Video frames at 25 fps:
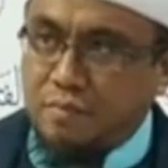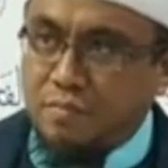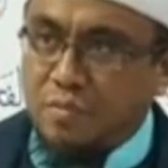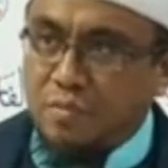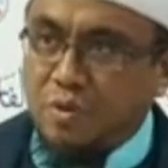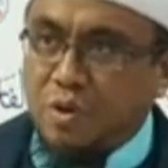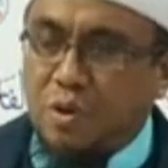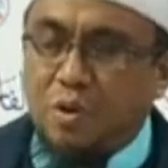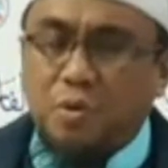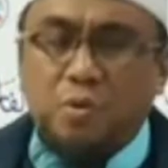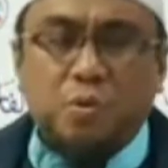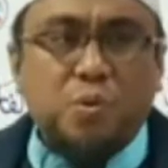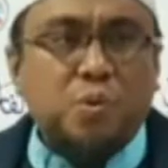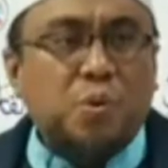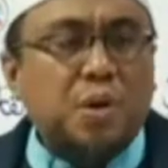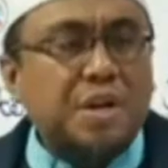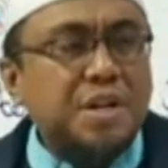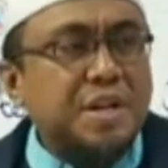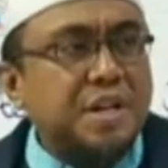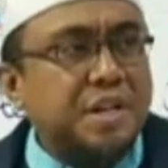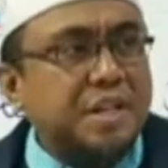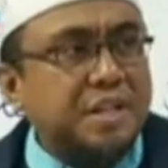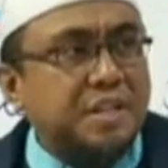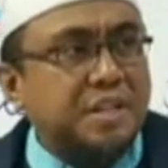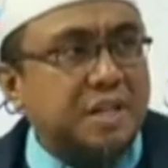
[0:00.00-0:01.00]
Kalau dulu kan
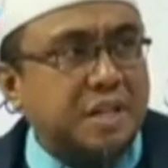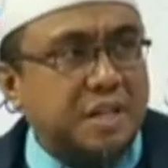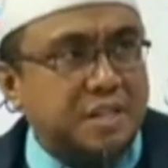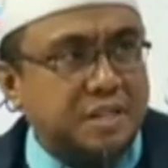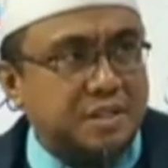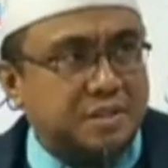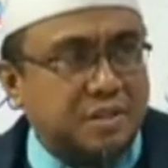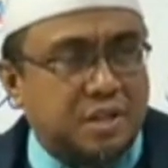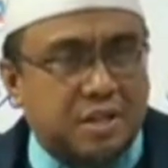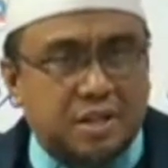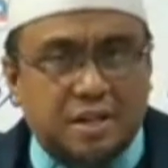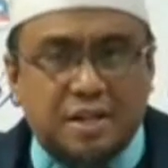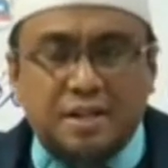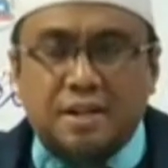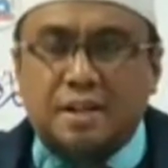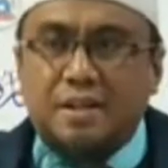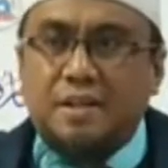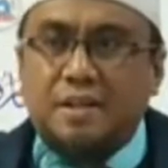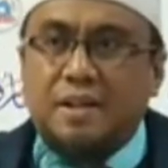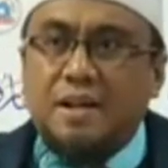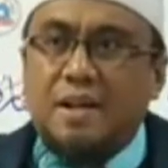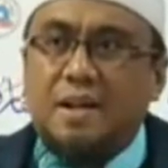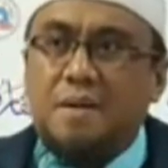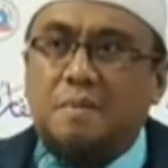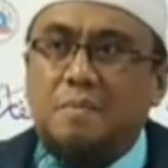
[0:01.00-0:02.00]
yang kita gencarkan
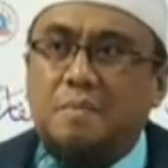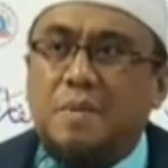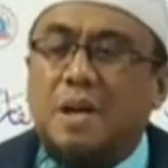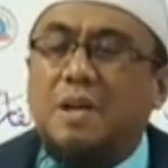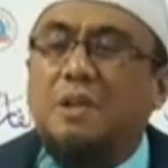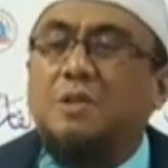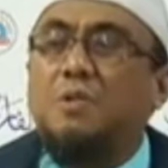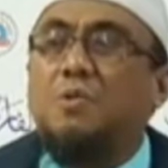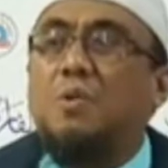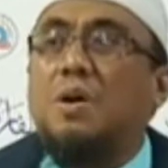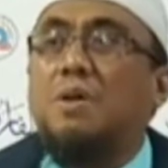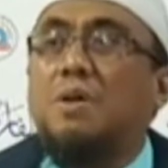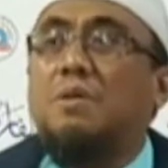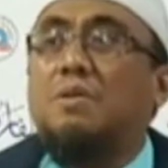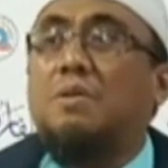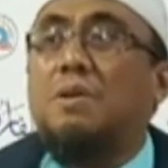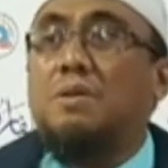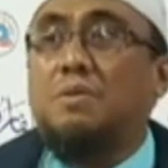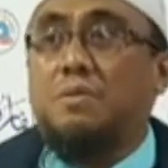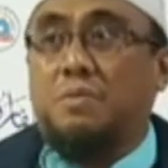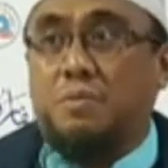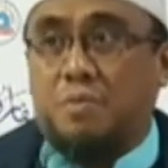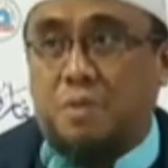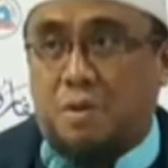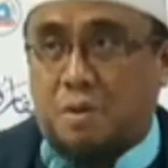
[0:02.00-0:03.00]
adalah bantuan
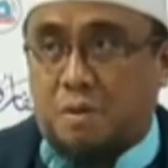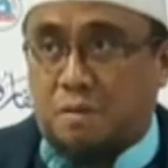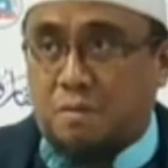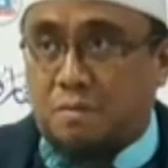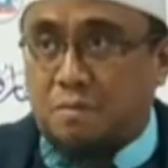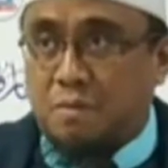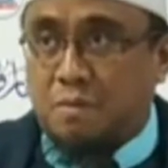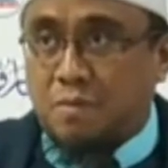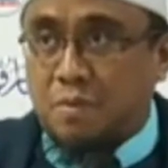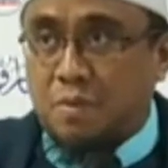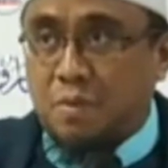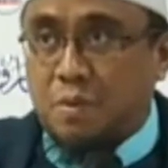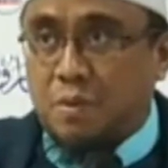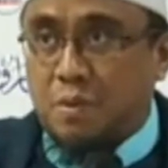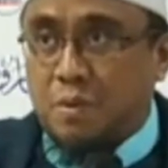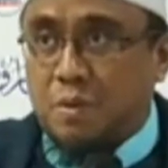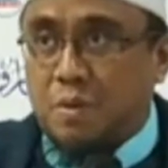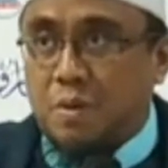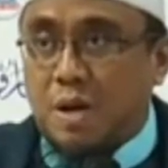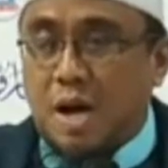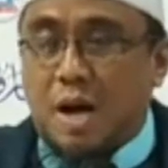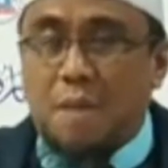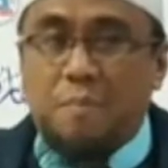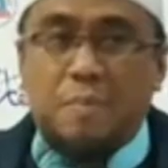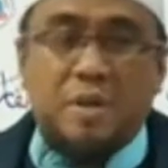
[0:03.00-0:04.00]
door to door
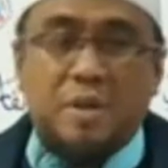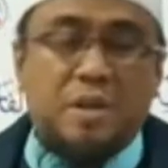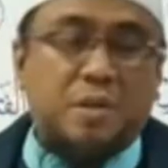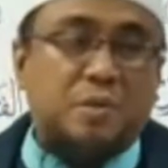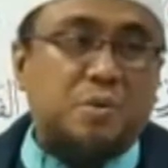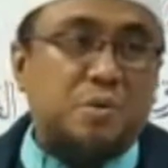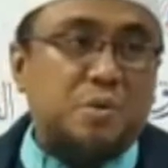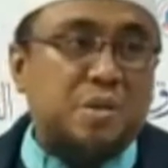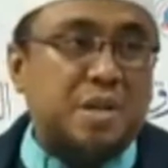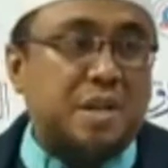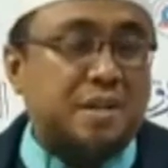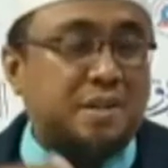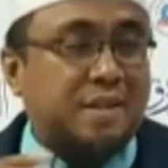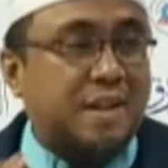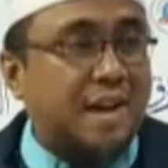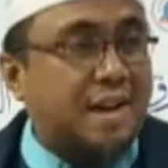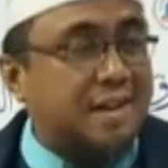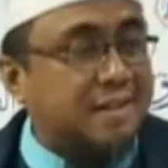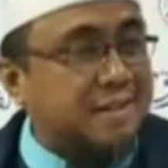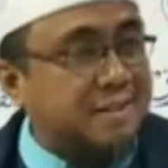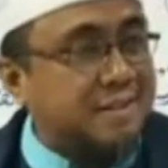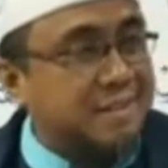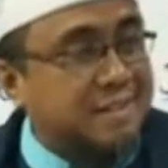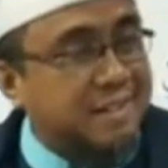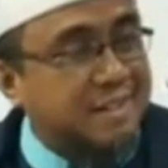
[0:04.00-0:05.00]
bentuknya
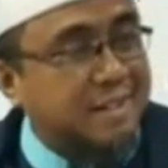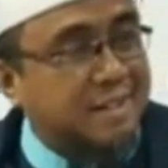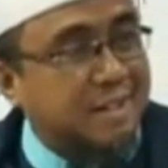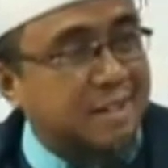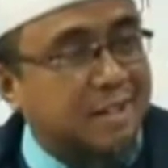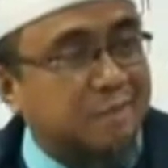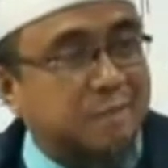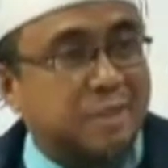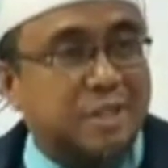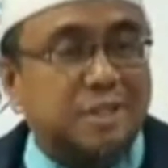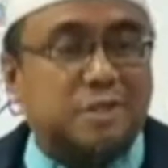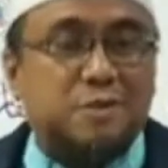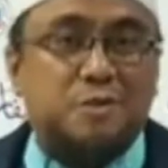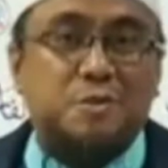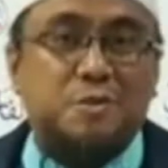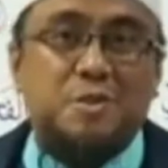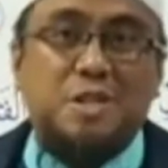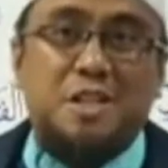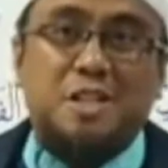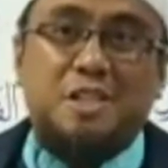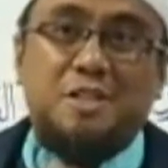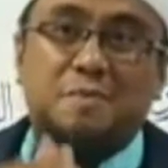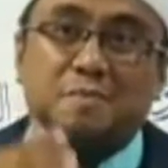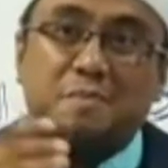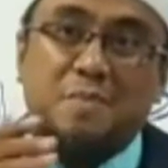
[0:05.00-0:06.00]
takjil,
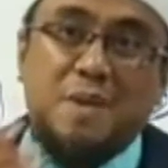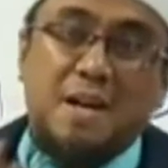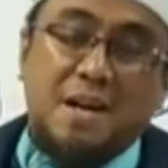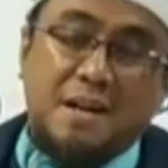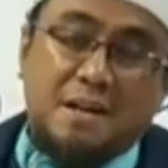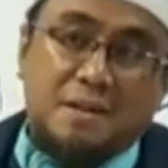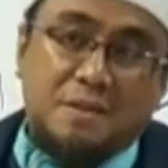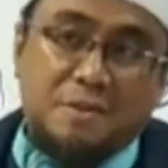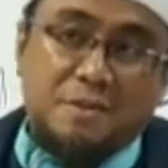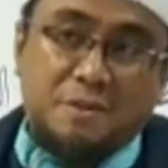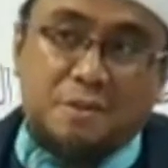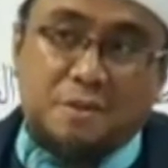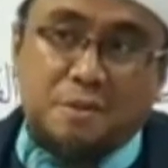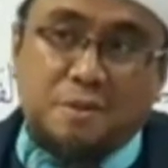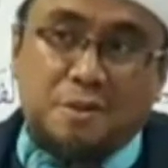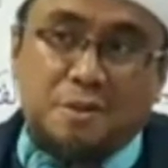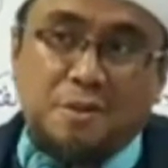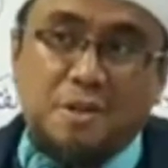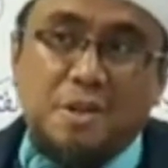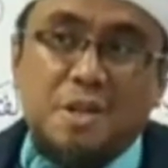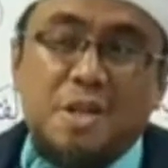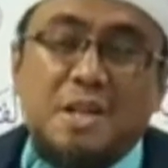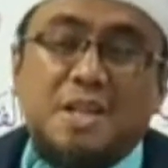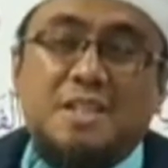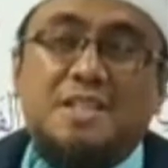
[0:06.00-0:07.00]
bentuknya
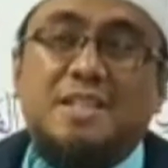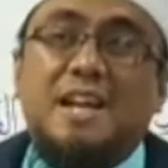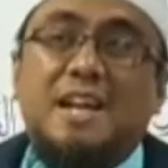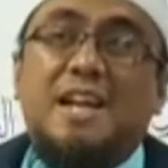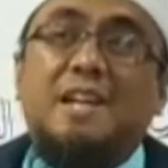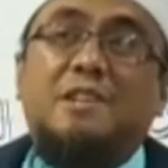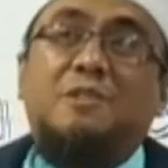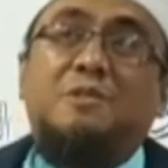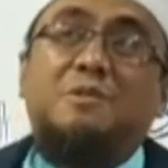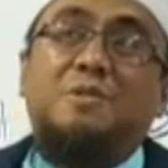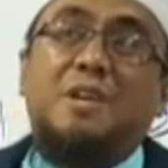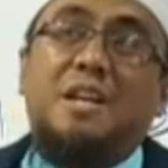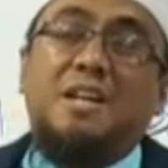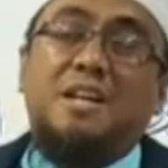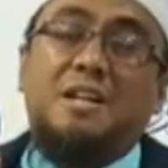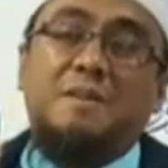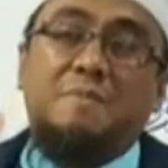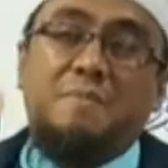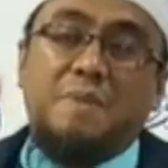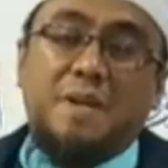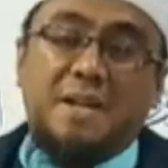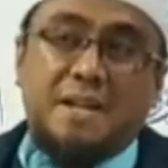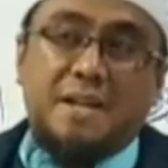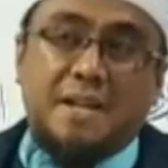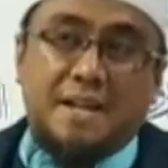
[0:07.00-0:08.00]
sembako, santunan
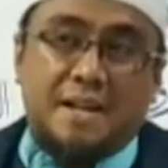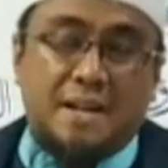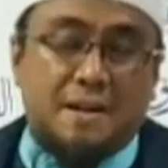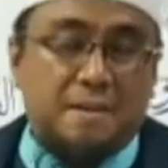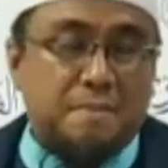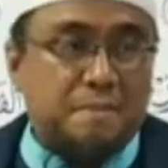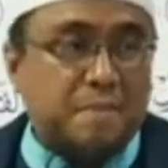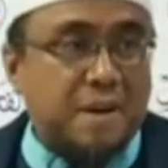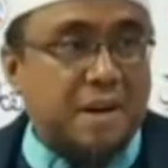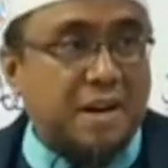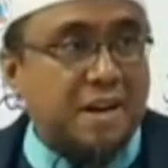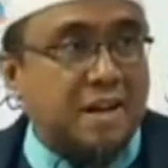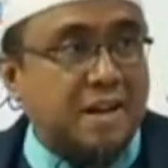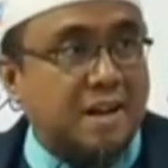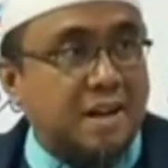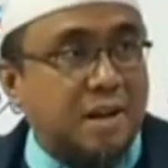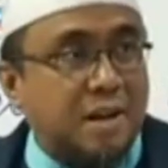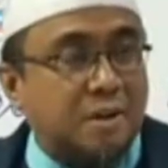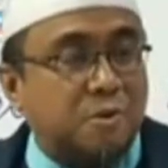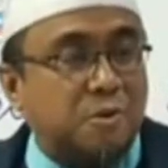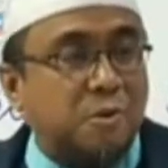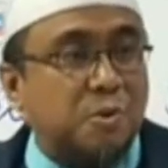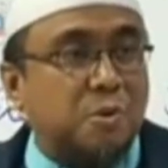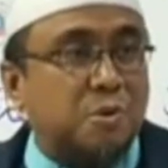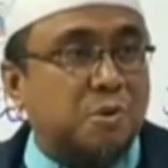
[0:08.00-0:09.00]
kepada para
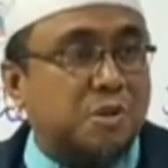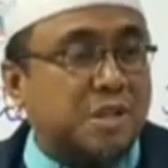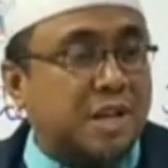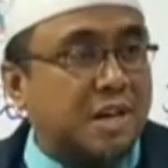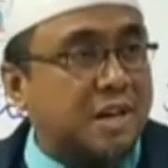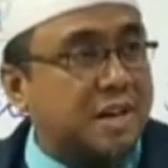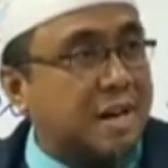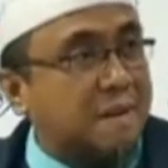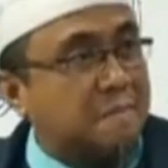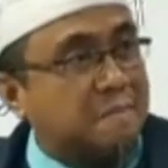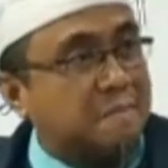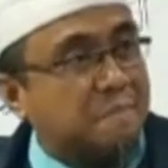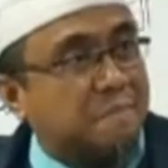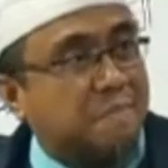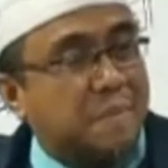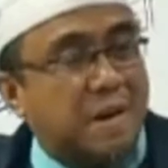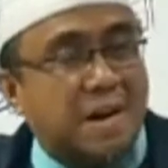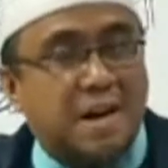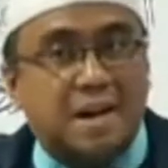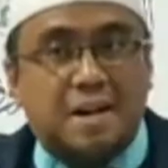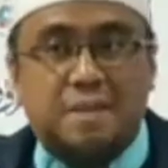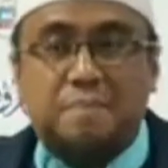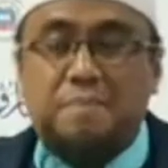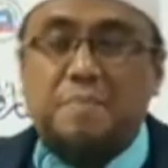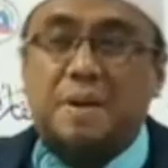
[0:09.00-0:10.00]
guru
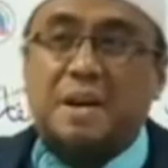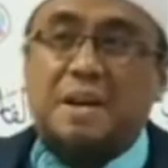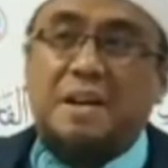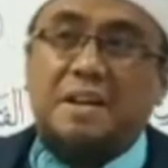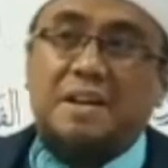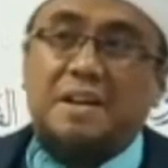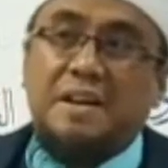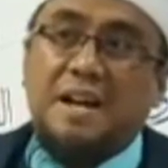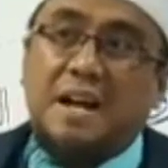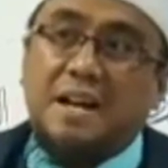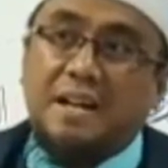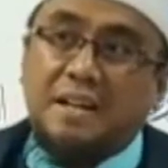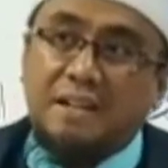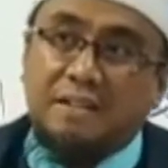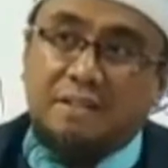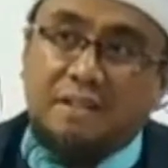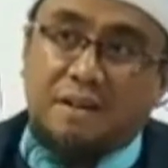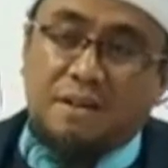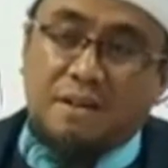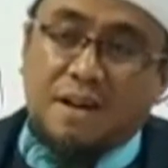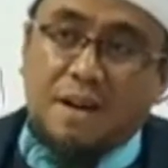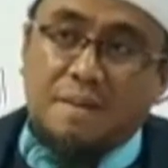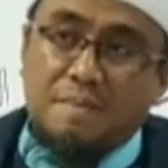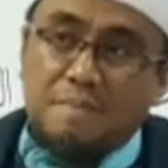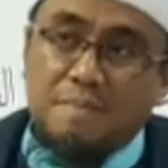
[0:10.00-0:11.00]
terdampak, para dai
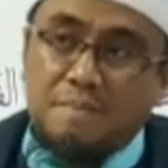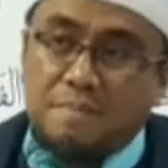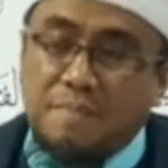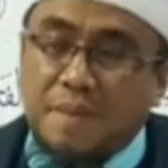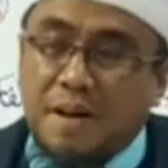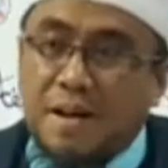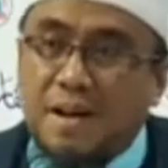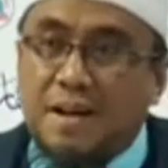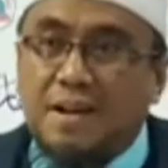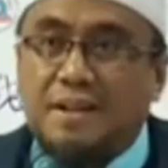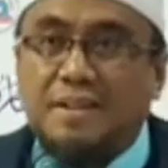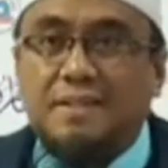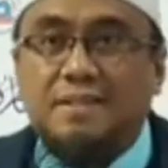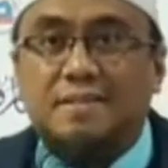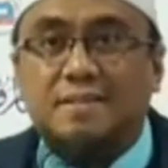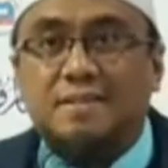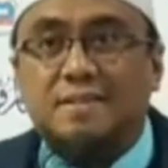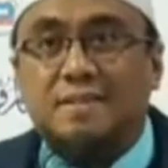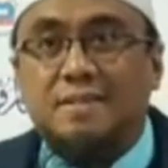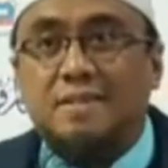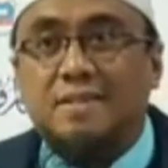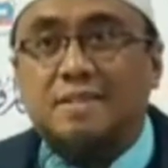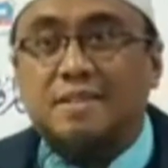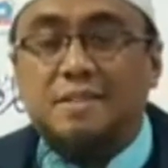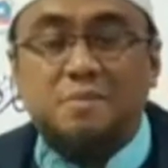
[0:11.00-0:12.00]
terdampak.
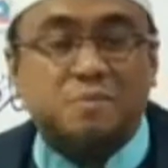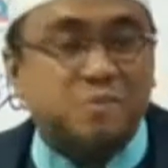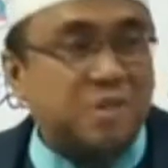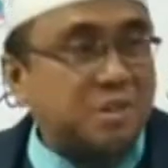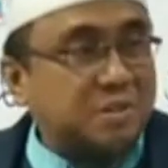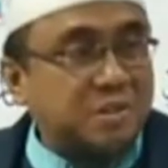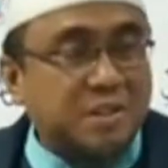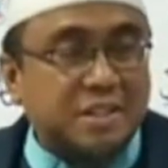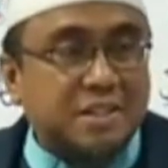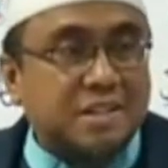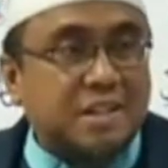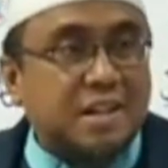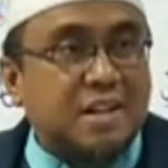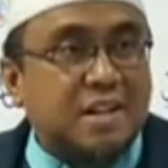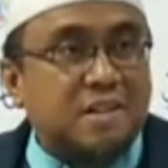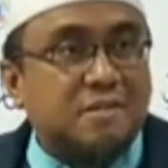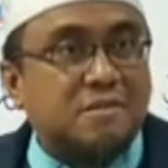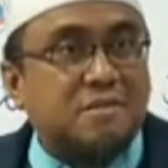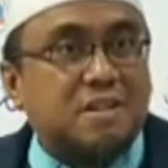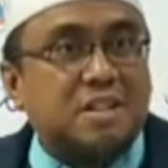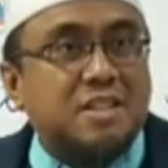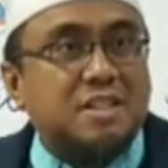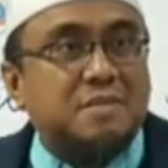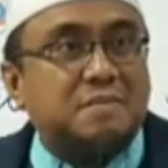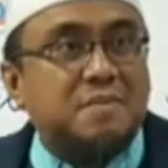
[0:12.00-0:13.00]
Semua itu kita
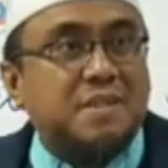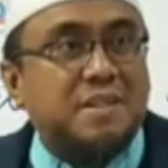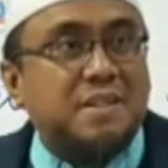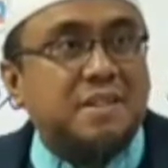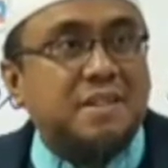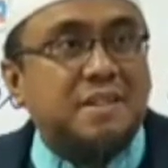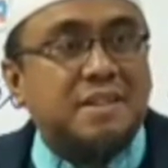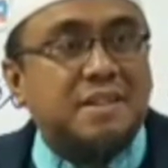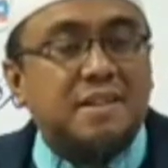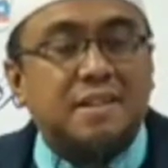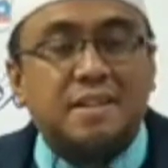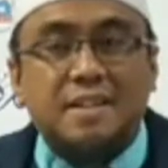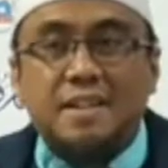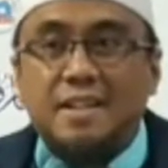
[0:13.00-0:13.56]
lakukan sama kita.